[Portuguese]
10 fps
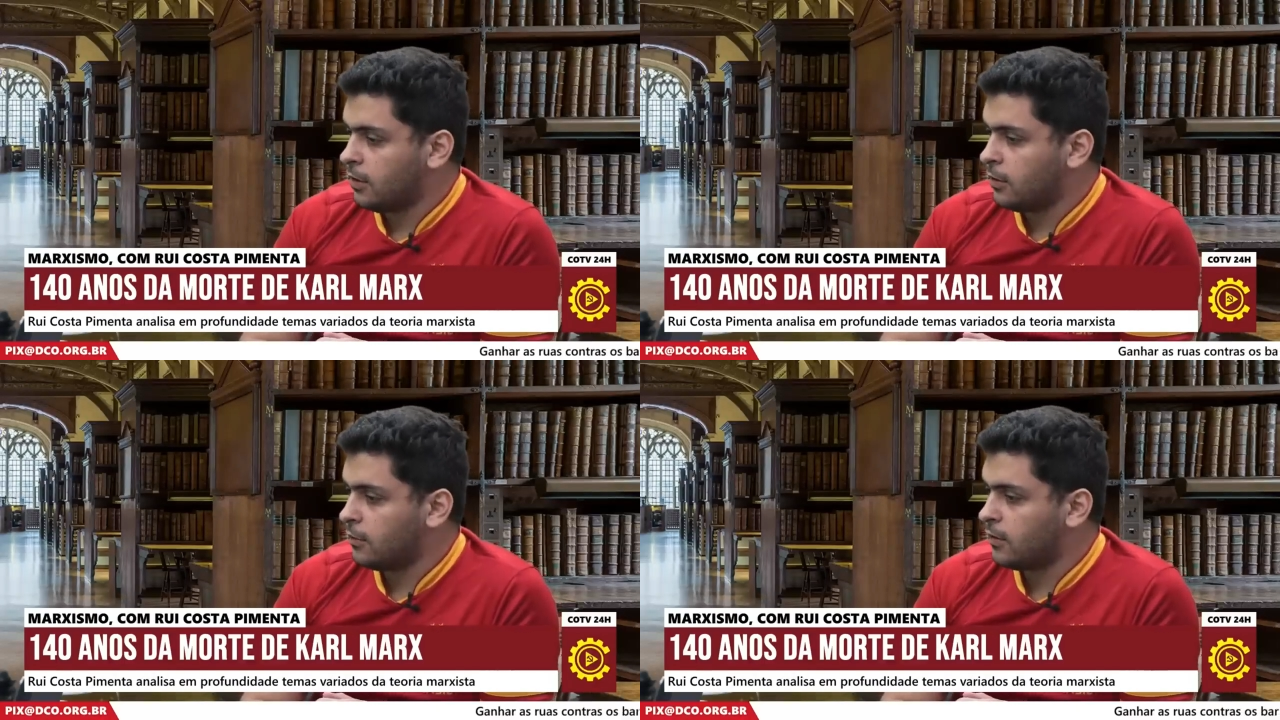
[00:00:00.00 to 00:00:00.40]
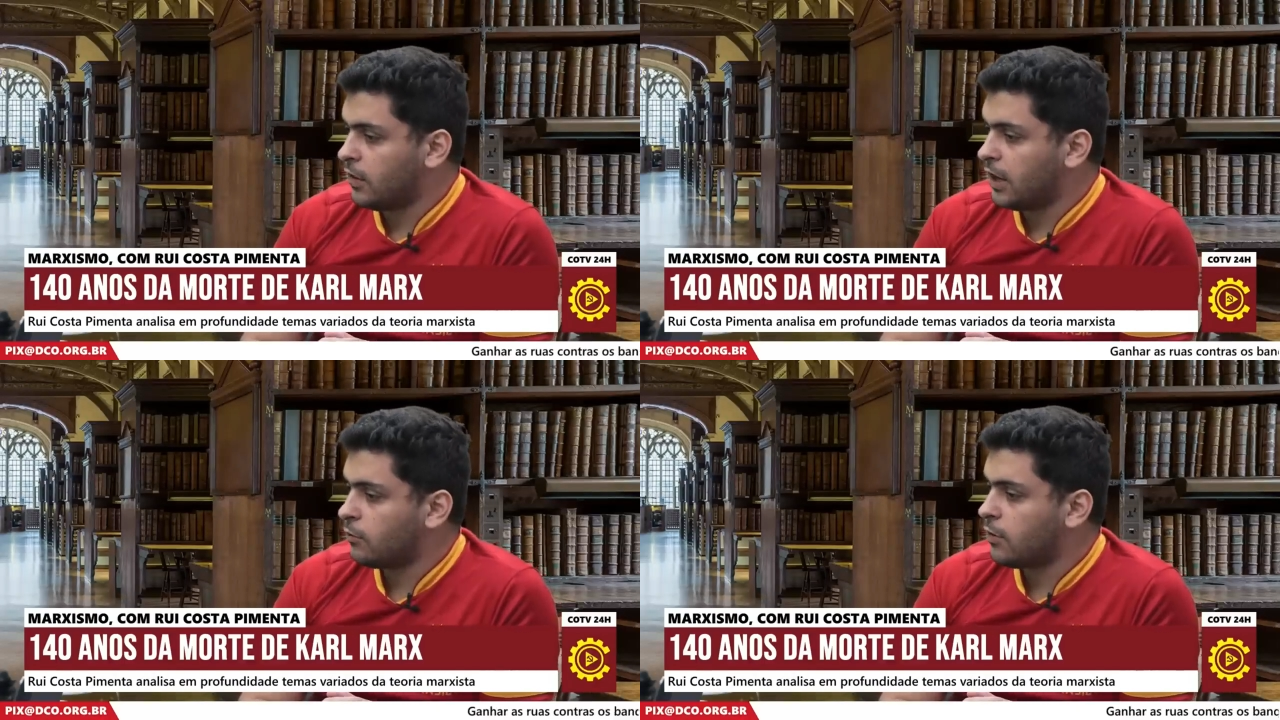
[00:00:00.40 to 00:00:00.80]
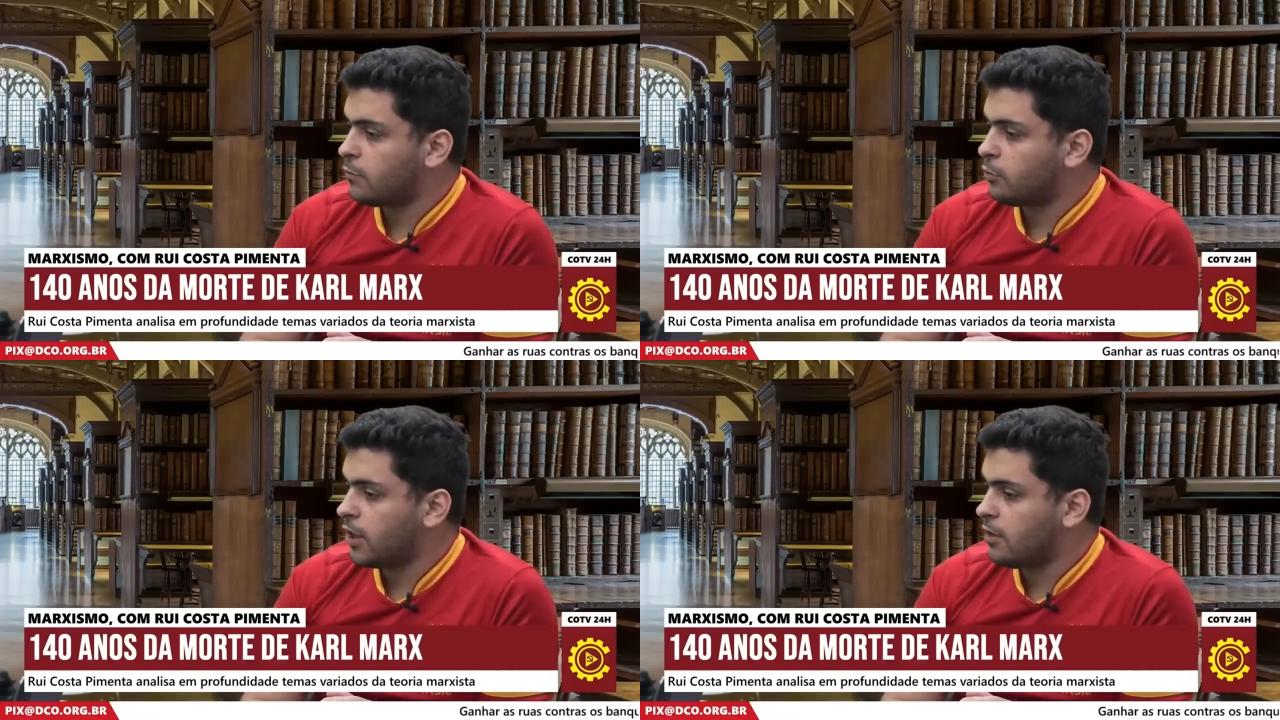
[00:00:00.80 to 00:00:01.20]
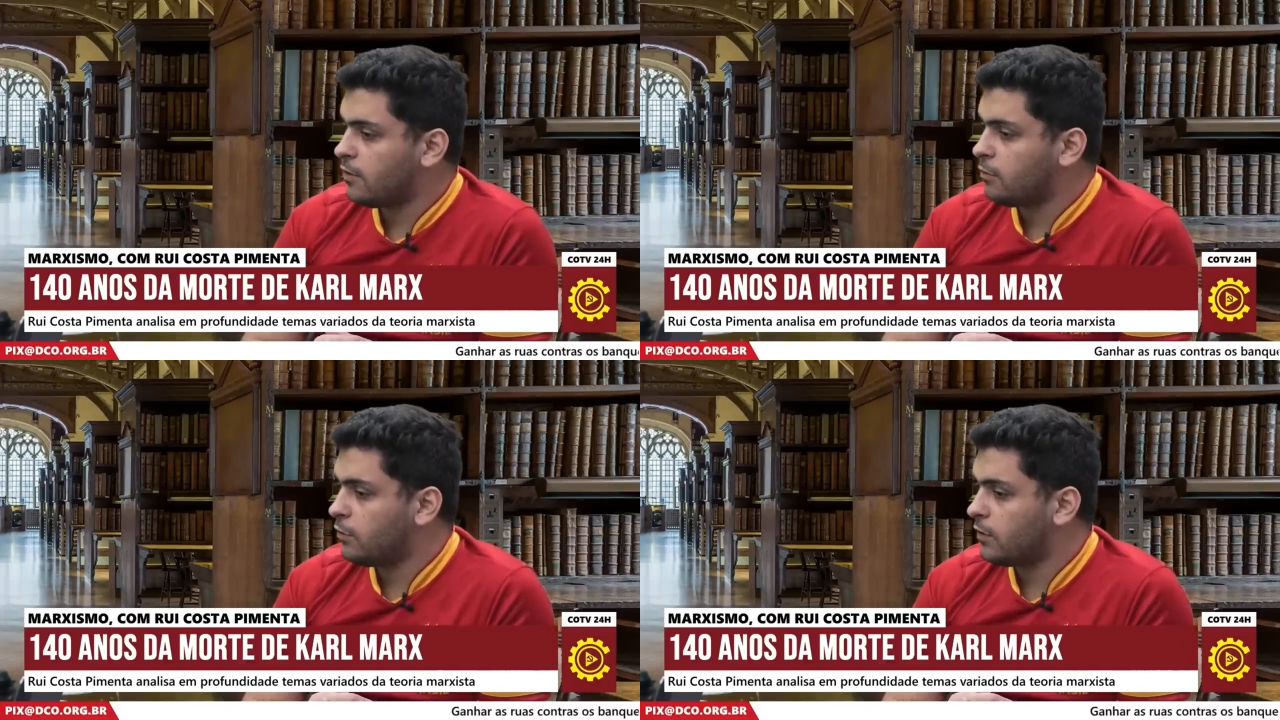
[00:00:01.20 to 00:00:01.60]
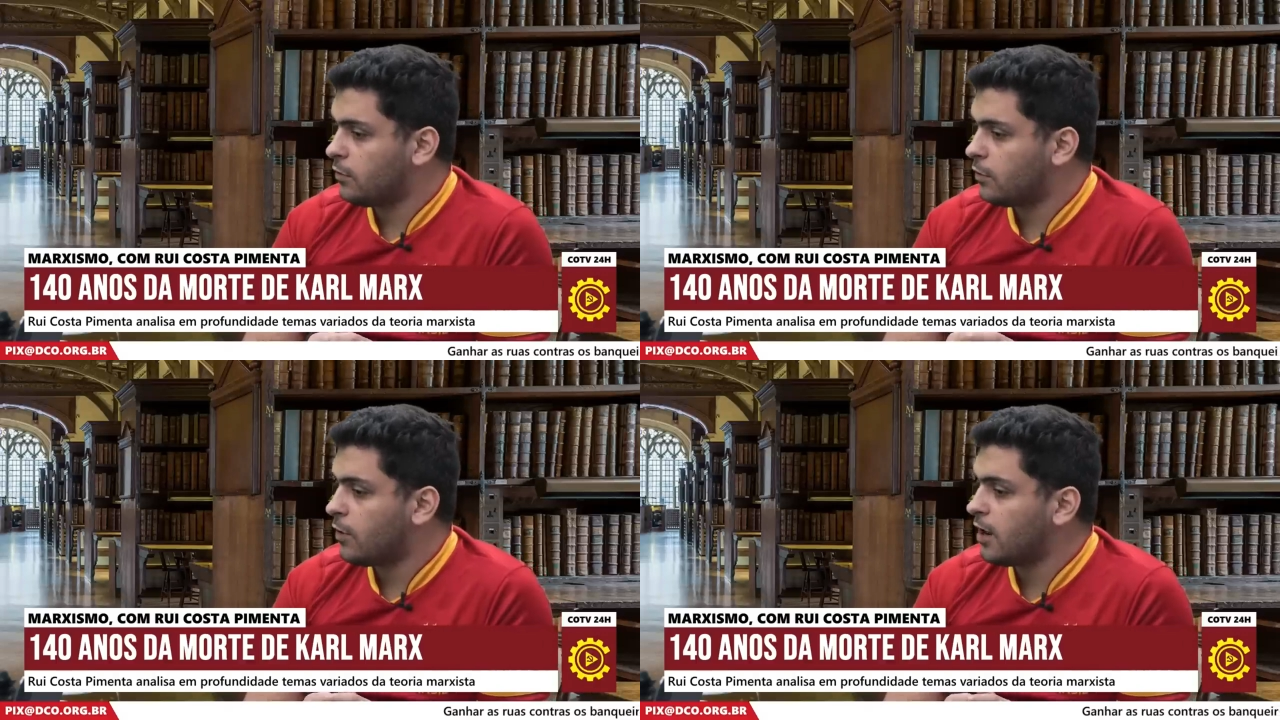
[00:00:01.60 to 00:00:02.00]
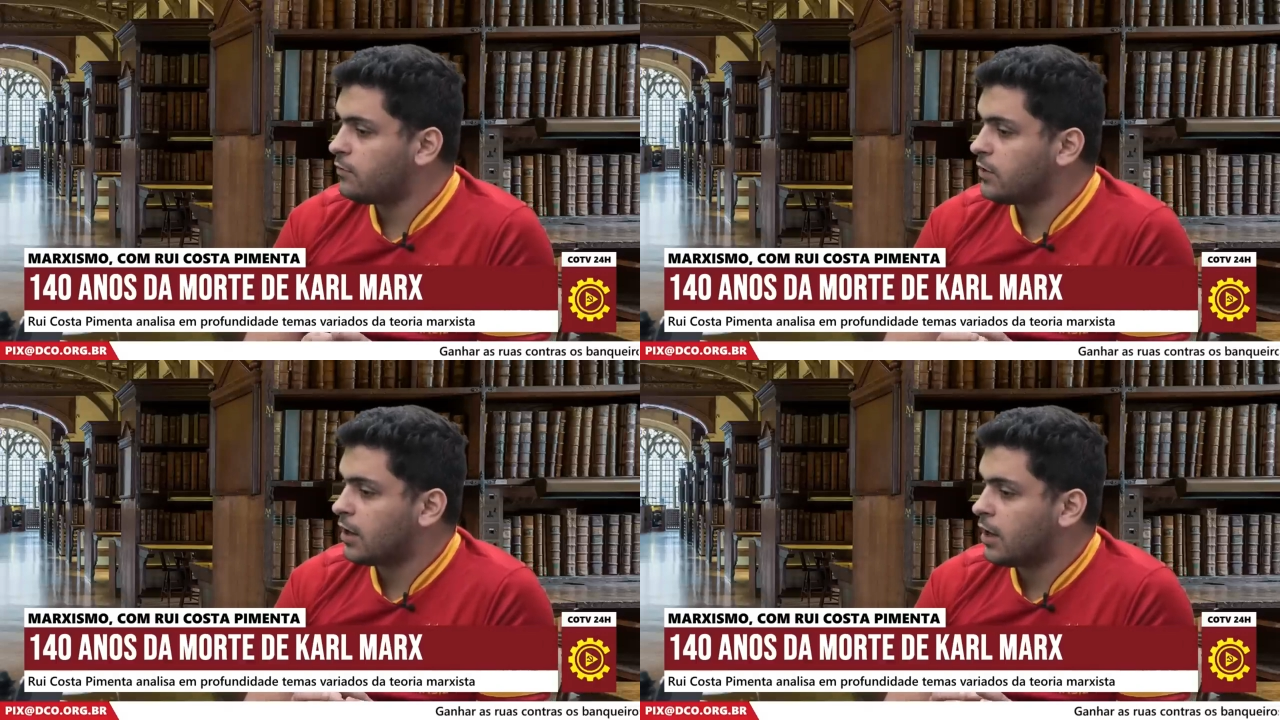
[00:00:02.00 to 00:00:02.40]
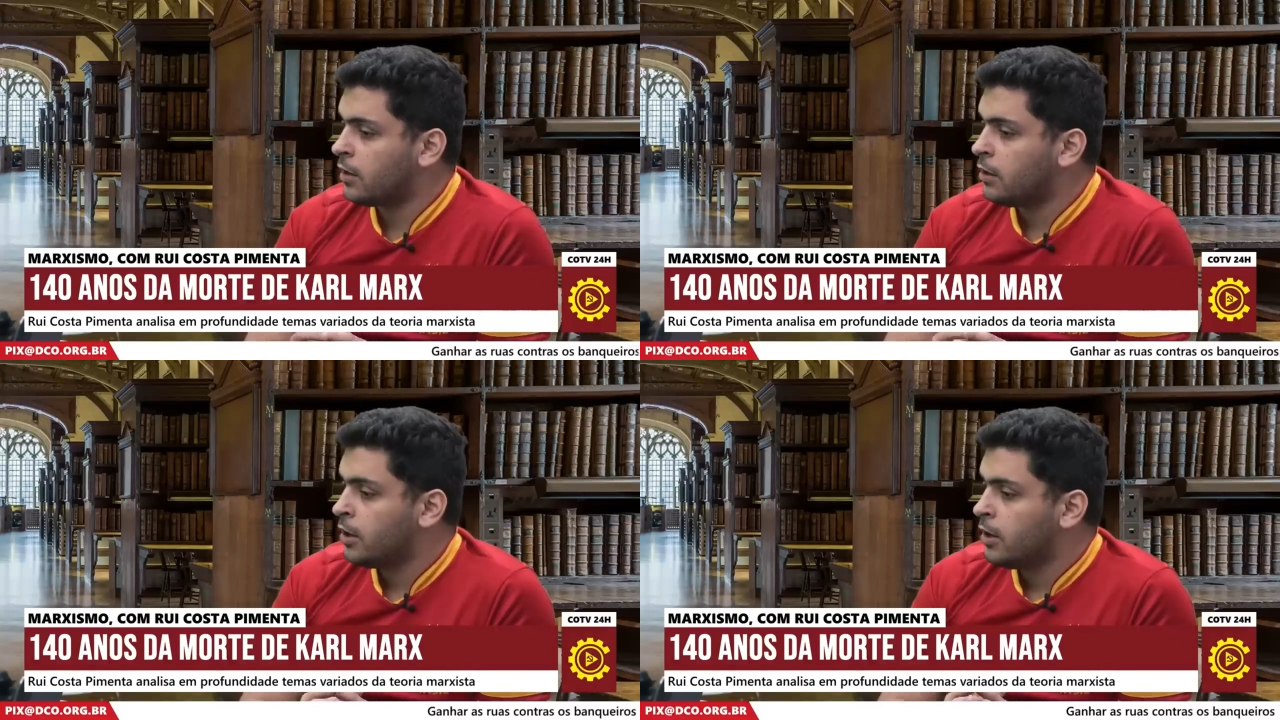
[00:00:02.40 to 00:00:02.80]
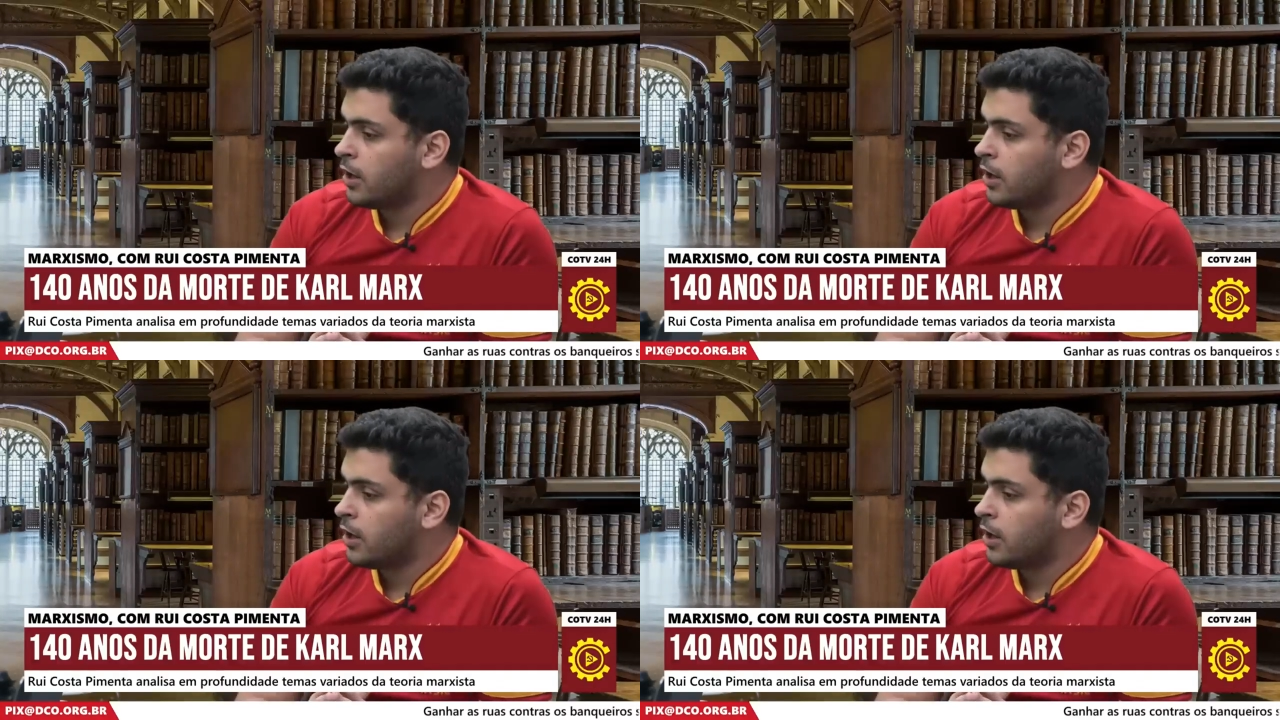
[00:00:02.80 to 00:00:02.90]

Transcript: em que os intelectuais burgueses buscam desqualificar